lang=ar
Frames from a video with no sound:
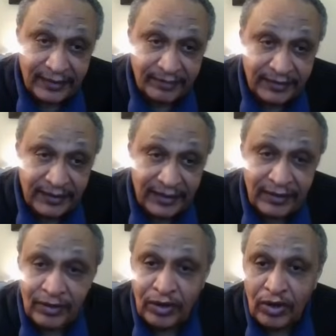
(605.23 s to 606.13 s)
ديل
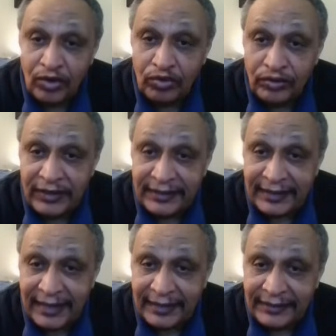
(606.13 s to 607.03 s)
وديل
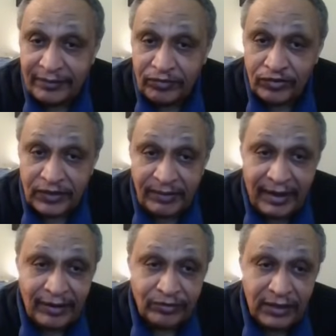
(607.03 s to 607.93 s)
ثلاثة يبقوا
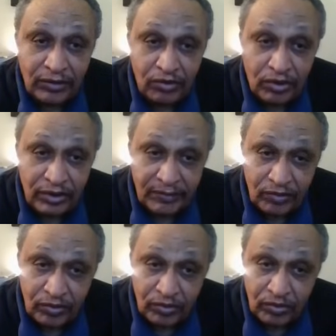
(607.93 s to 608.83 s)
سبعة وديل جون
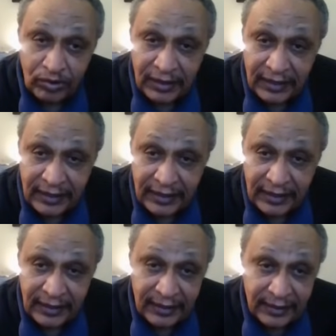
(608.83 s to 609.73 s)
يبقوا
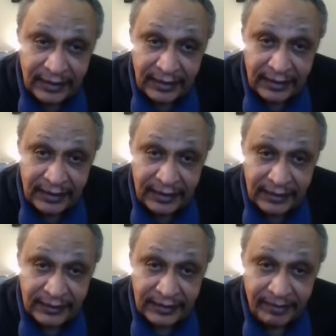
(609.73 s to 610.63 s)
آه
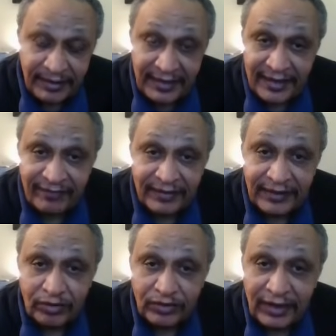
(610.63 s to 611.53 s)
ثمانية
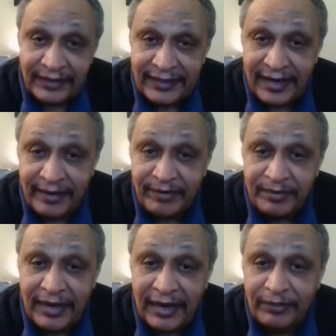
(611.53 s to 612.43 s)
فضلوا ثلاثة لاعبين
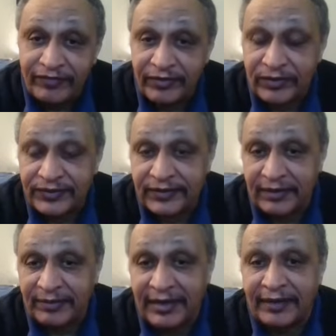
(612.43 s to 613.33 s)
بيلعبوا في وسط
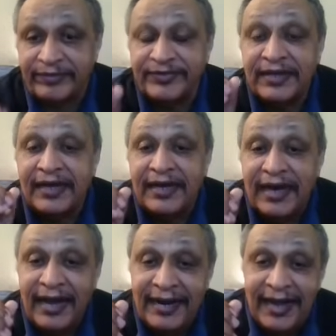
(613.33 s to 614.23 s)
الملعب
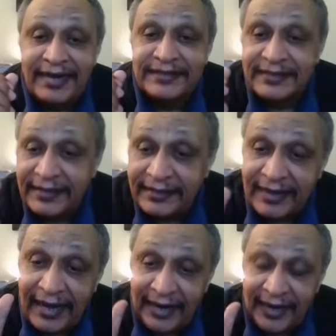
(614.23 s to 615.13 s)
انا عايز اسيطر
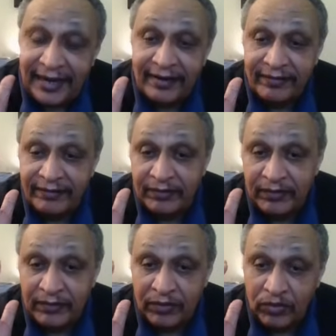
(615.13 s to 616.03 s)
على
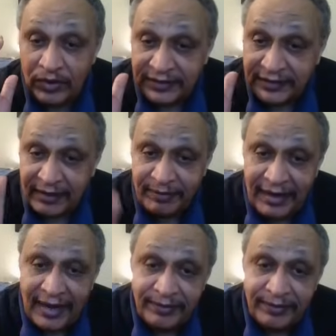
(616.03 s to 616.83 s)
وسط الملعب